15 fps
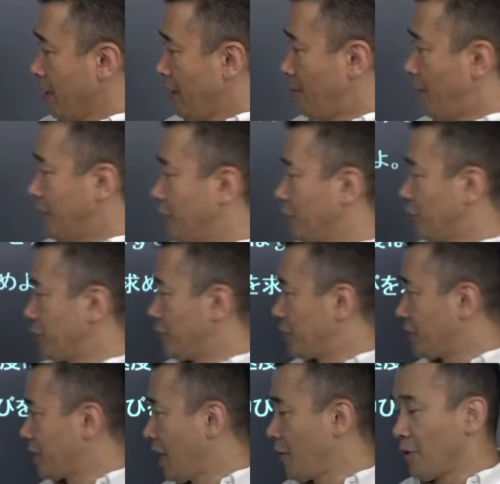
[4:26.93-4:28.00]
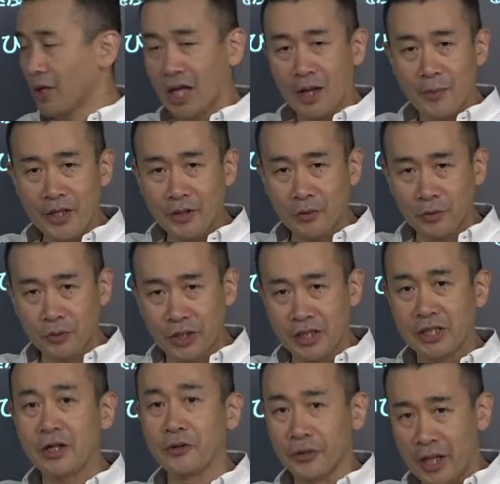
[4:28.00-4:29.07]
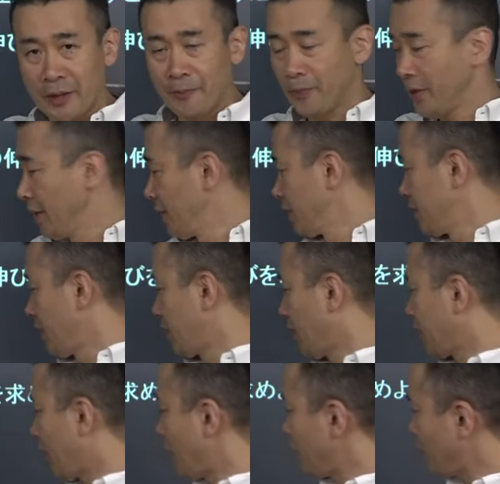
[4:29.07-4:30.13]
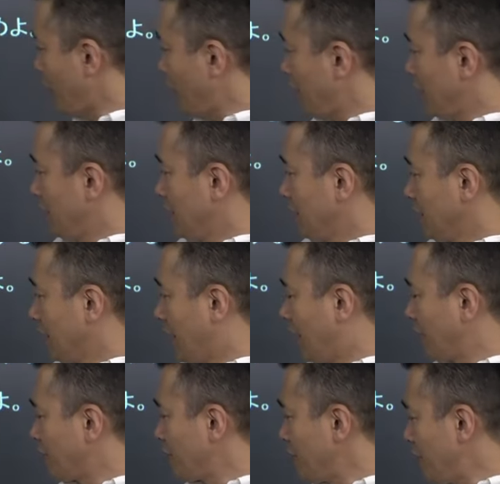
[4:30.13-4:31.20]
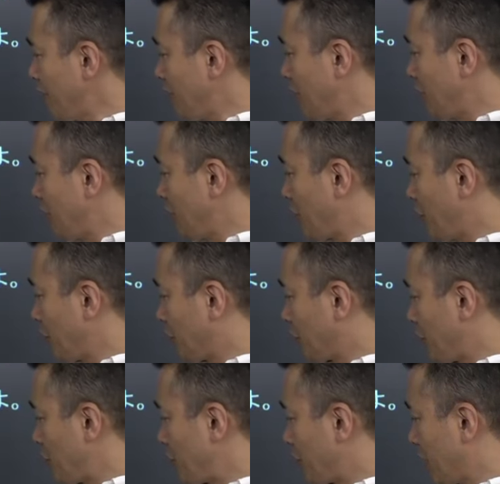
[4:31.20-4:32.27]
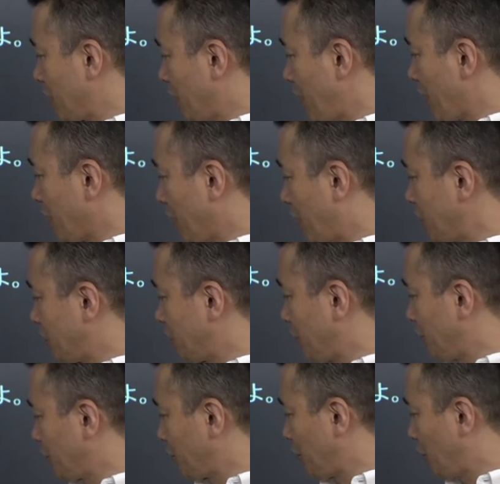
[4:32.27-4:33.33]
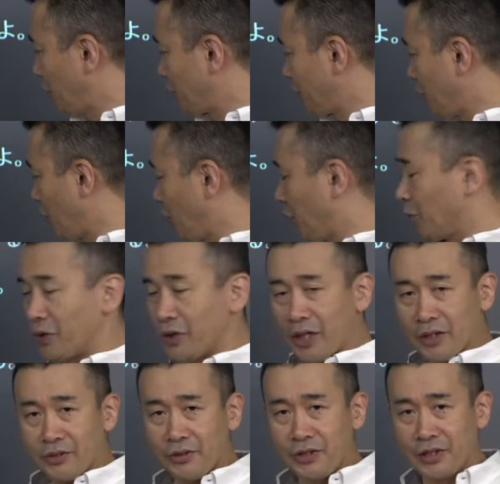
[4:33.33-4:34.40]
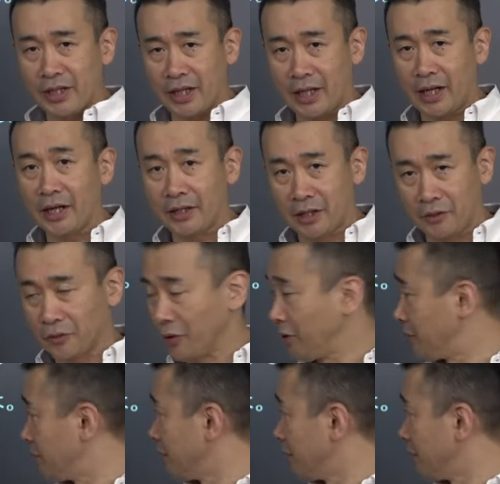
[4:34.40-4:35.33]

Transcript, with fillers: ねバネの一端は壁に固定してるよね。で多端は軽い糸に取り付けて滑車を通して重りが吊り下げられていると